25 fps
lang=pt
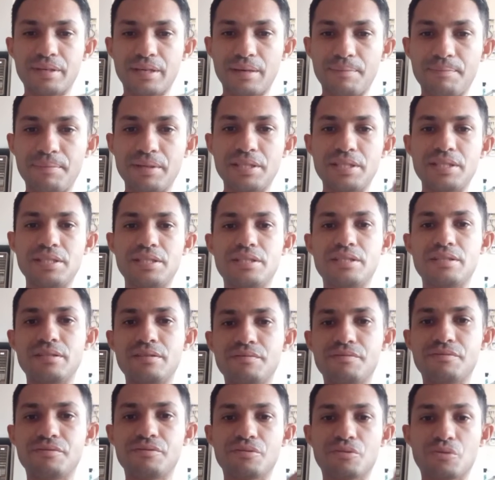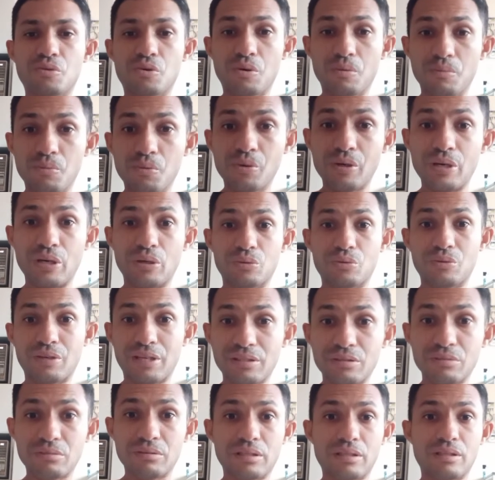repetitivo, como é o do
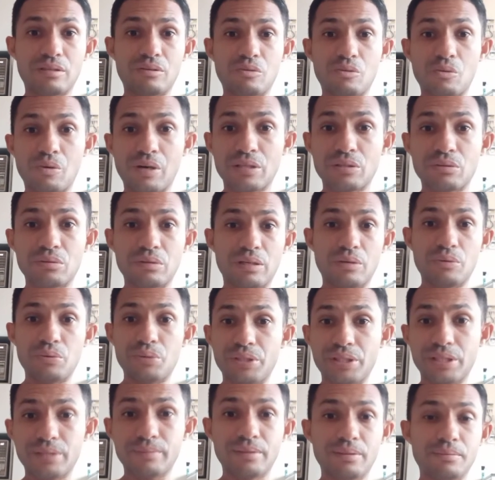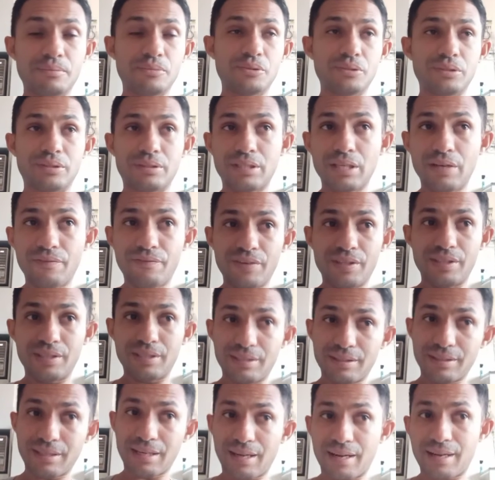azulão. O azulão chama muito,
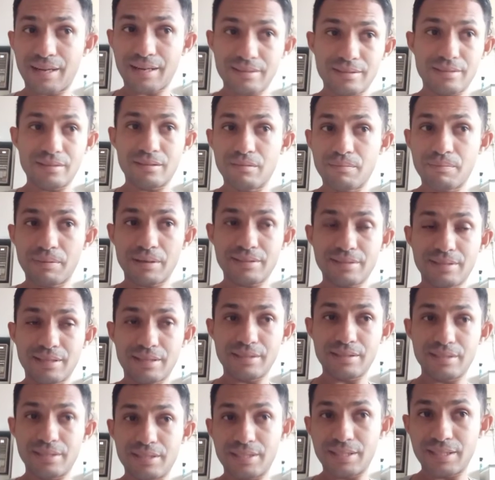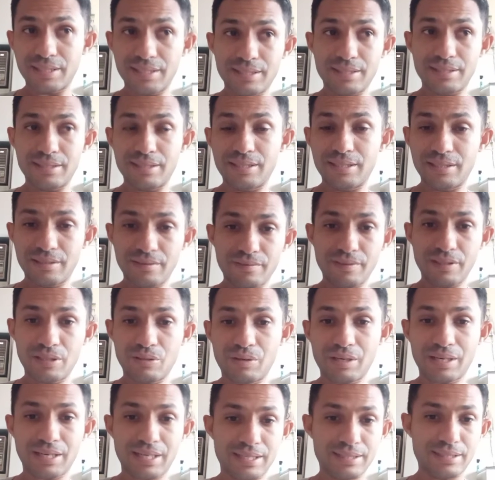dependendo da casa que o passarinho esteja, se ele
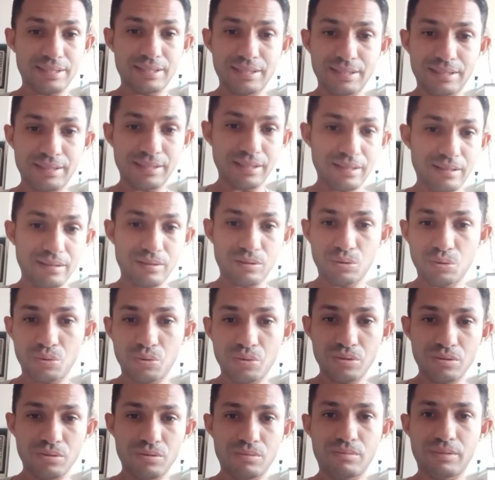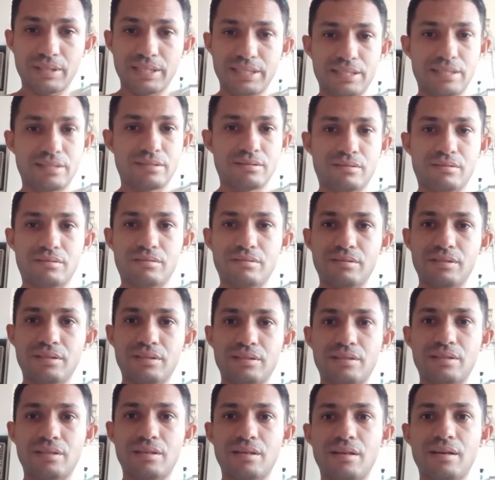tiver numa casa que tenha dois ou mais
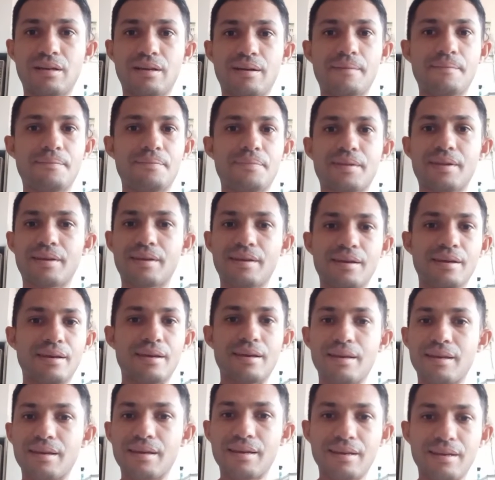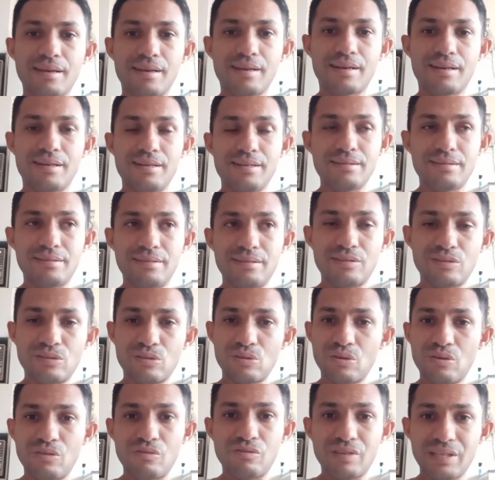azulões, esse
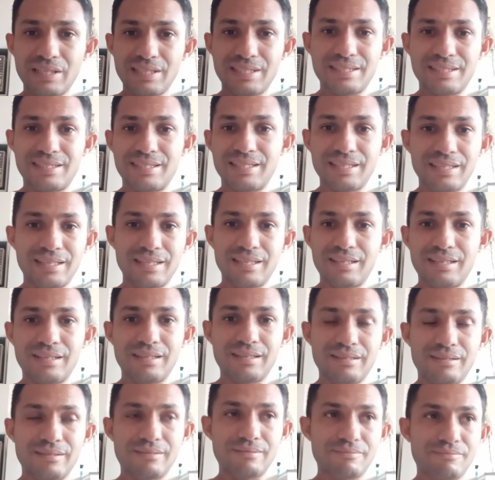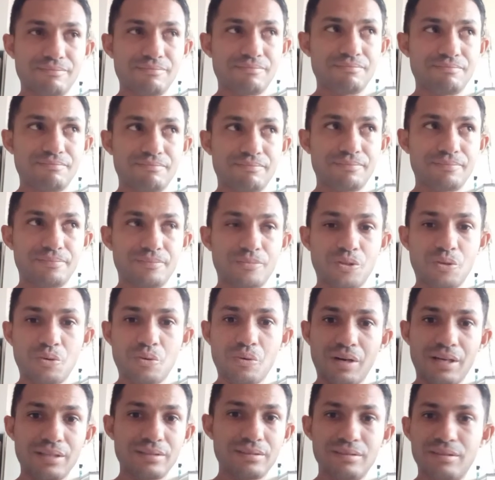som vai ser
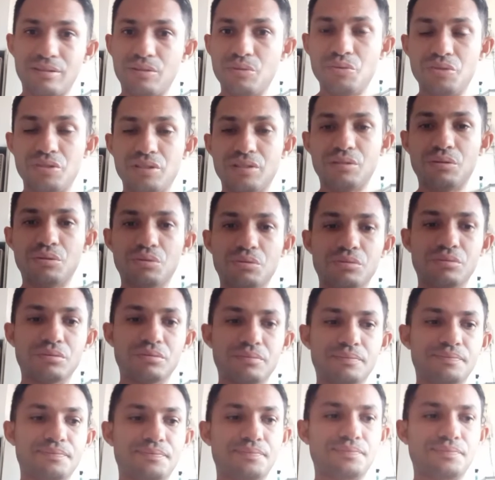quase que o dia todo.